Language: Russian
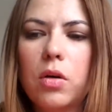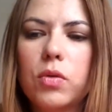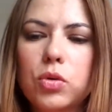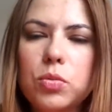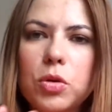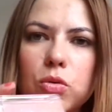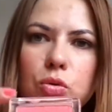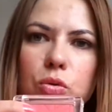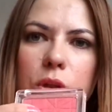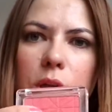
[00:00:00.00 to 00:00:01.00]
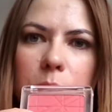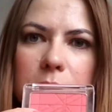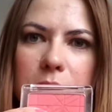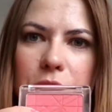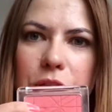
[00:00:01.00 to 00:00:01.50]
Вот у меня уж тут
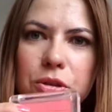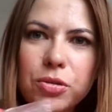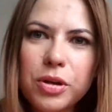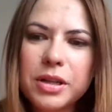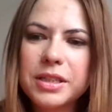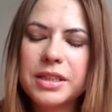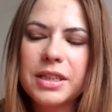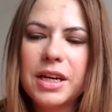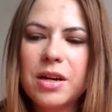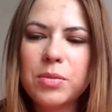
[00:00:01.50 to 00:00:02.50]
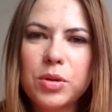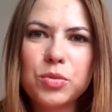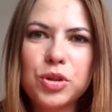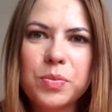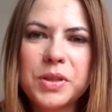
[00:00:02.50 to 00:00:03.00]
надпись даже стерлась,
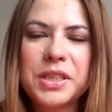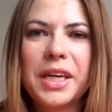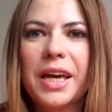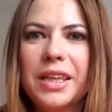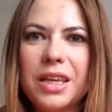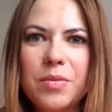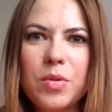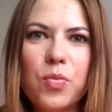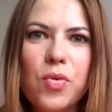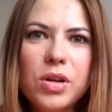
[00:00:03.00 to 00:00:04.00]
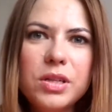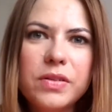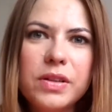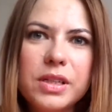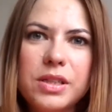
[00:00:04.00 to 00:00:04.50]
потому что постоянно ими
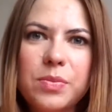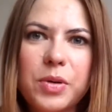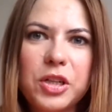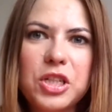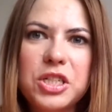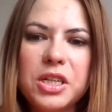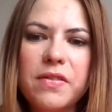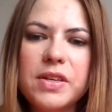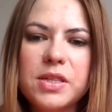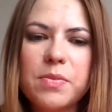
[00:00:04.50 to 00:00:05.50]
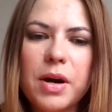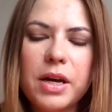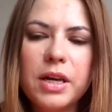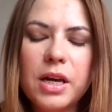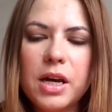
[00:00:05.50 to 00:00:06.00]
пользовалась практически весь май.